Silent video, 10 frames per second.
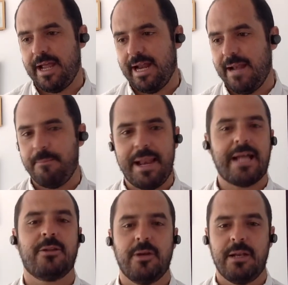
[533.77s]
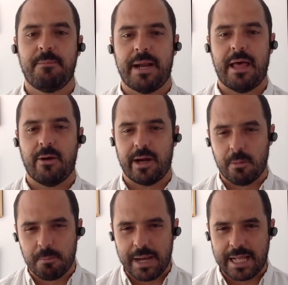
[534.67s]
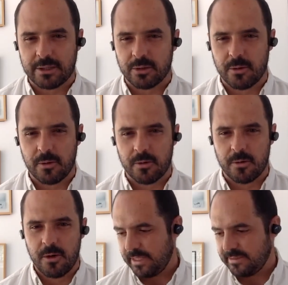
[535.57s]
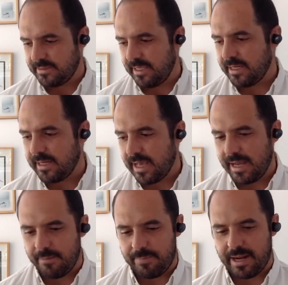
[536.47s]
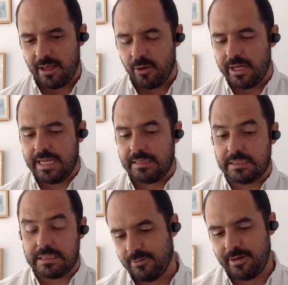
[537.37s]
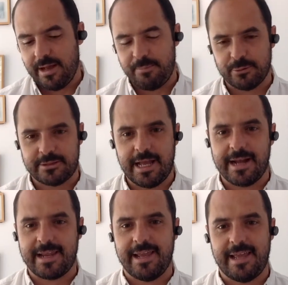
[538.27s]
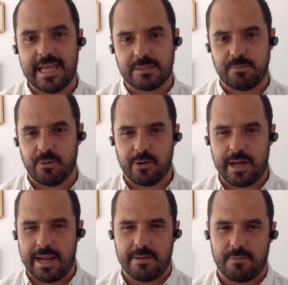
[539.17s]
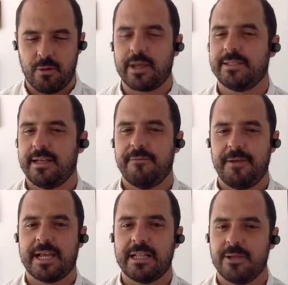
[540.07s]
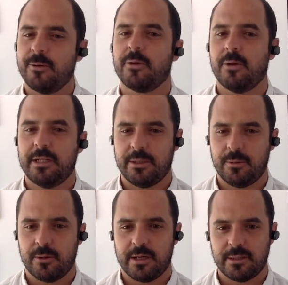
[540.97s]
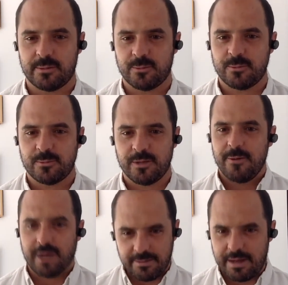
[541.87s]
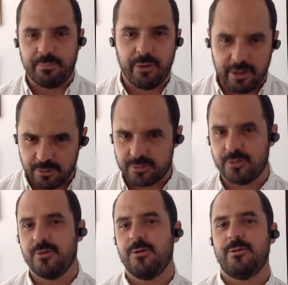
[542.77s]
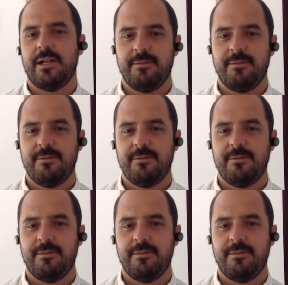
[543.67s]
era el plato del emperador, era un plato insignia del emperador y podría apostar que es por eh, lo que significa el tiburón, ¿no? El tiburón es un, un, animal poderoso, un